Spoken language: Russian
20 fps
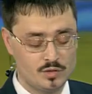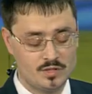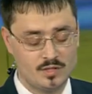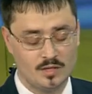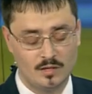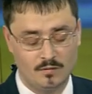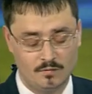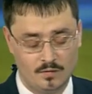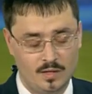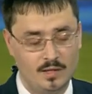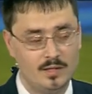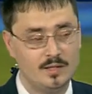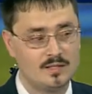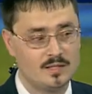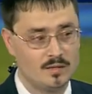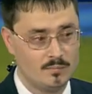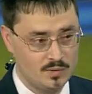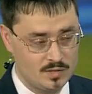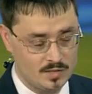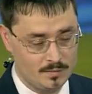заговорили
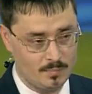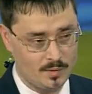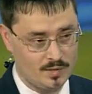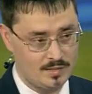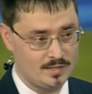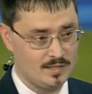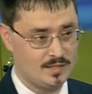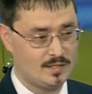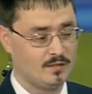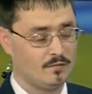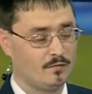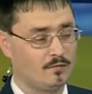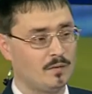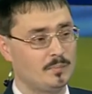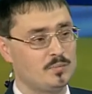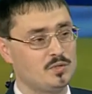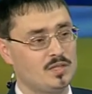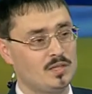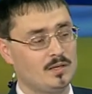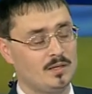за безопасность,
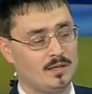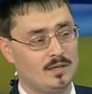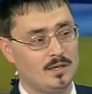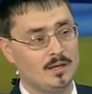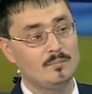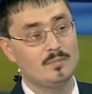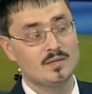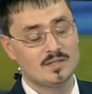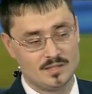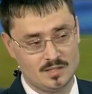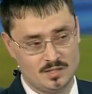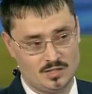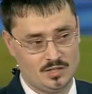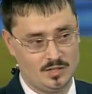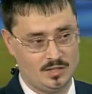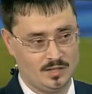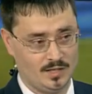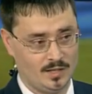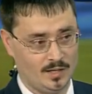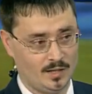вообще для местных
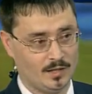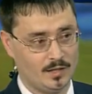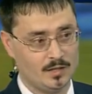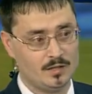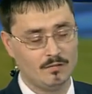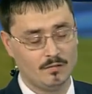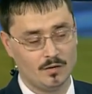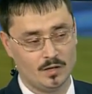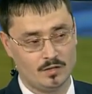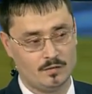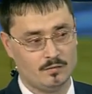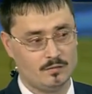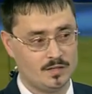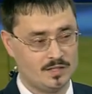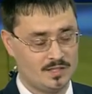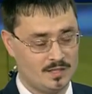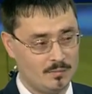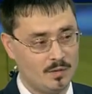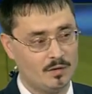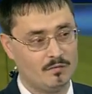жителей надевать на
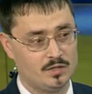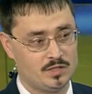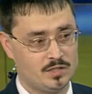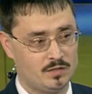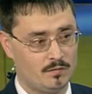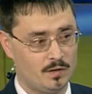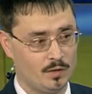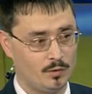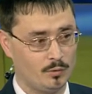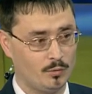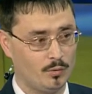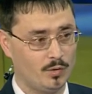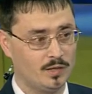себя вышиванку